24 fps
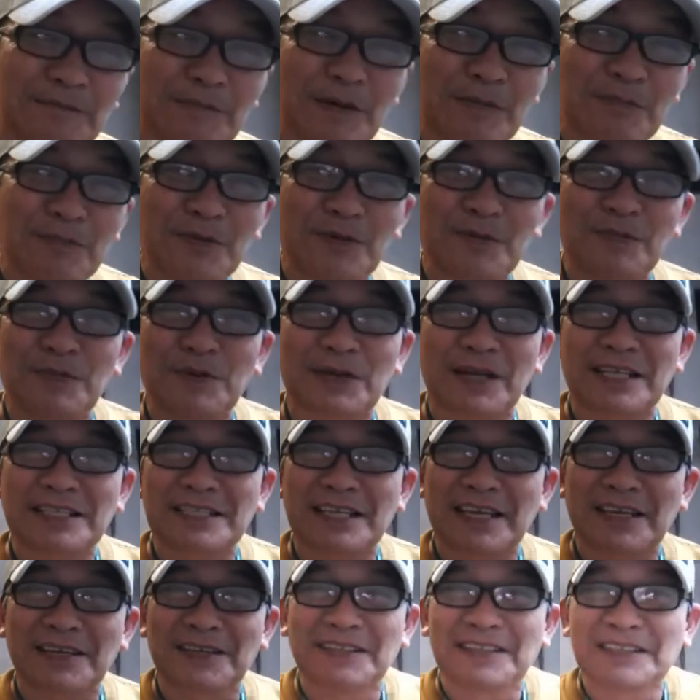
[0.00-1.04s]
ng magmumura
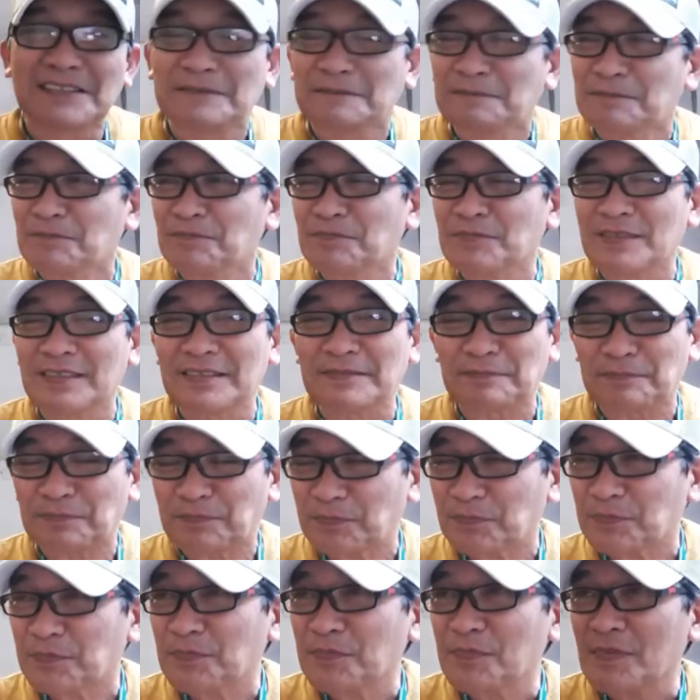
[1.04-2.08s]
sa'yo
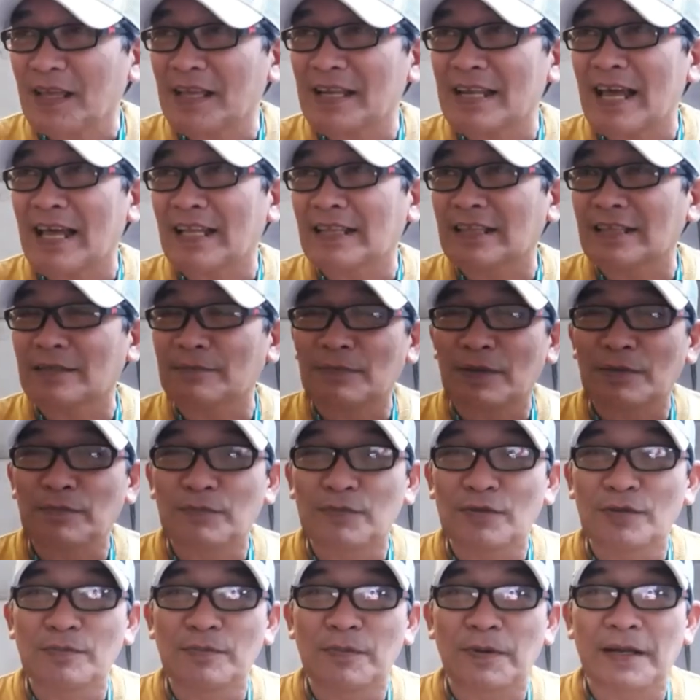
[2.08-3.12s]
lahat ng
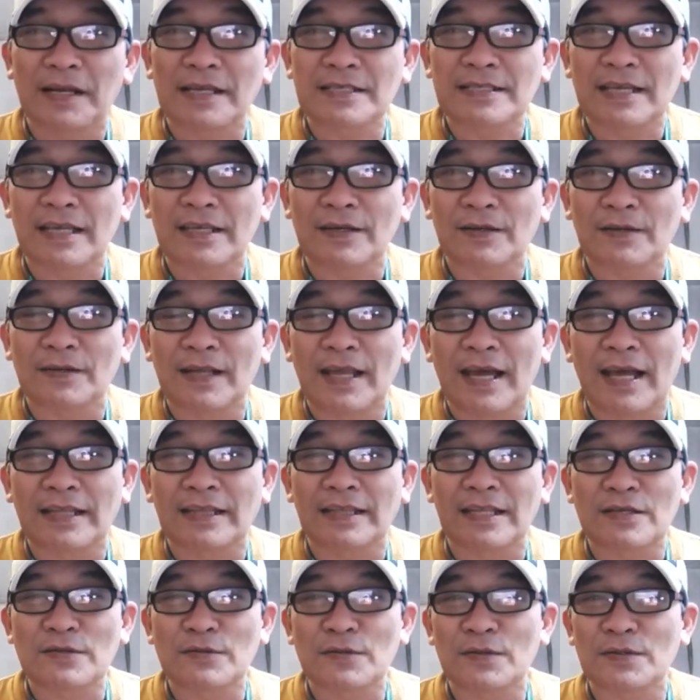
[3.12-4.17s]
magmumura iyo, lahat
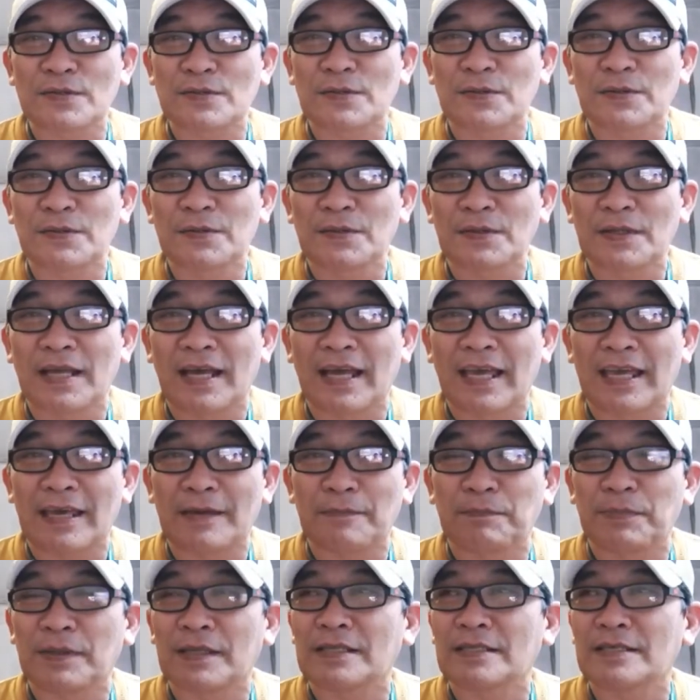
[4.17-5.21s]
na susunog ng
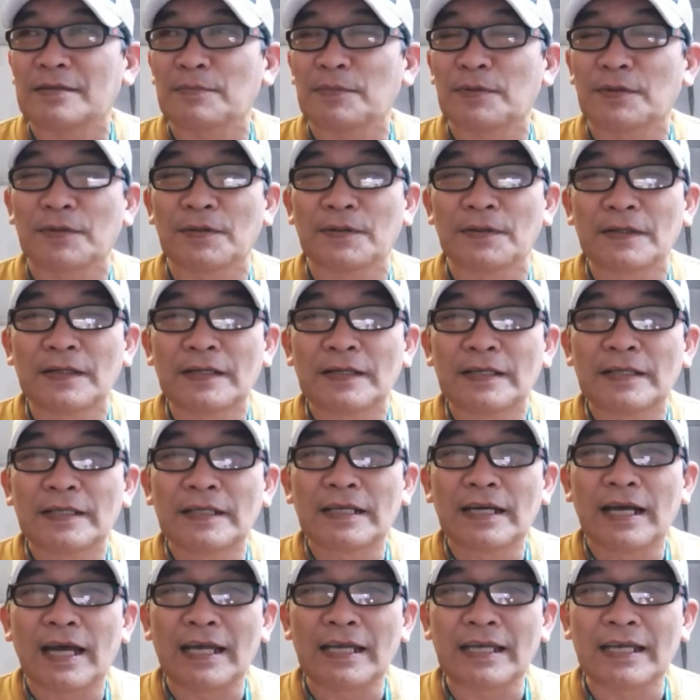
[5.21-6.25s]
EPG mo,
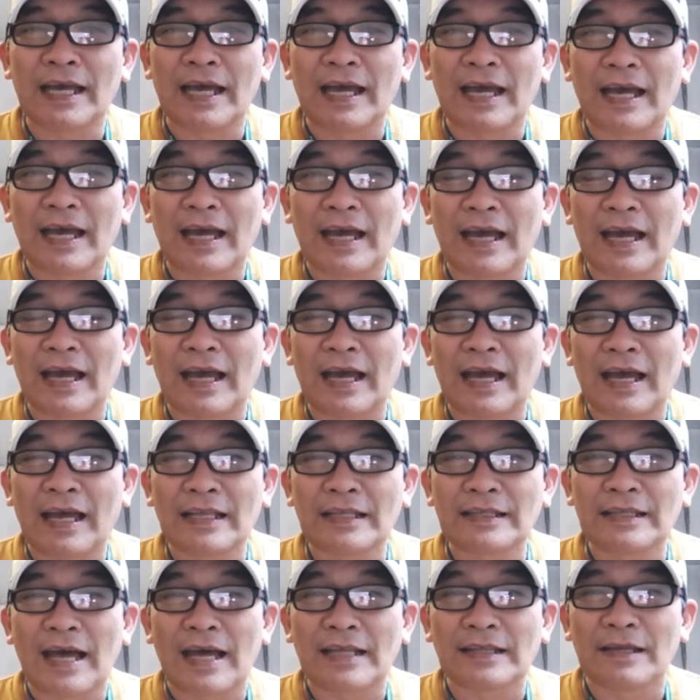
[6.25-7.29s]
ay uh,
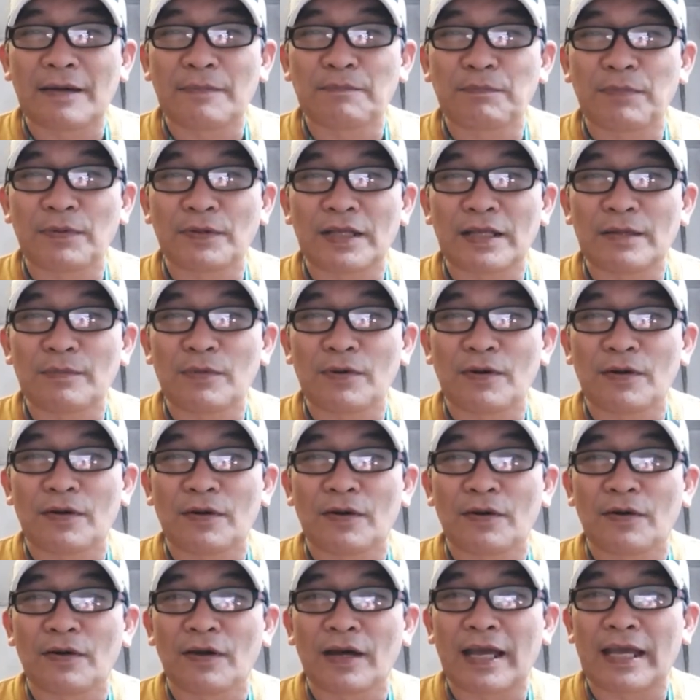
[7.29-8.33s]
dadamputin mo o
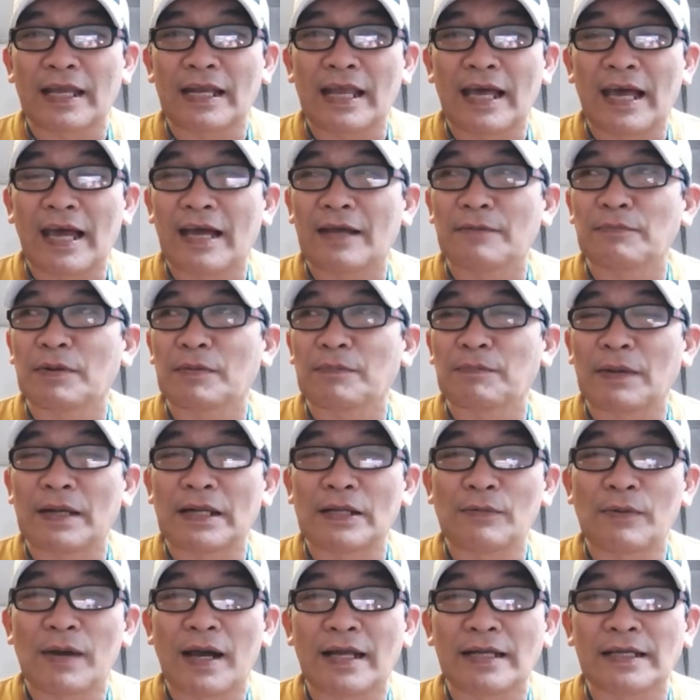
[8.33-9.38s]
kailangan
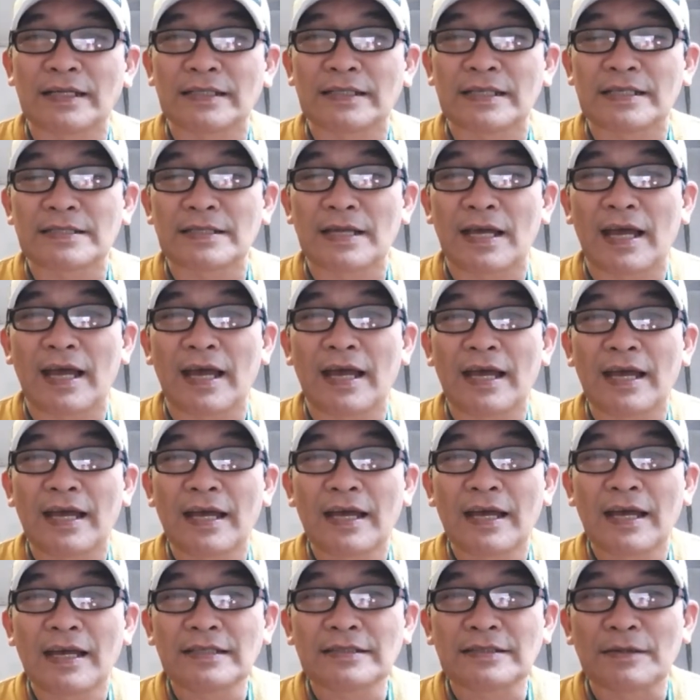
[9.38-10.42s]
magpaliwanag din sa,
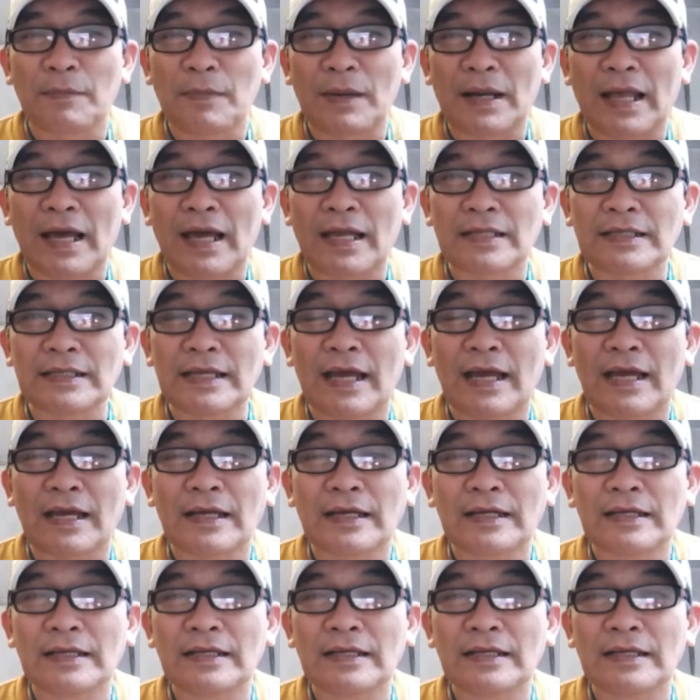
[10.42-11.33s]
sa Malacanang.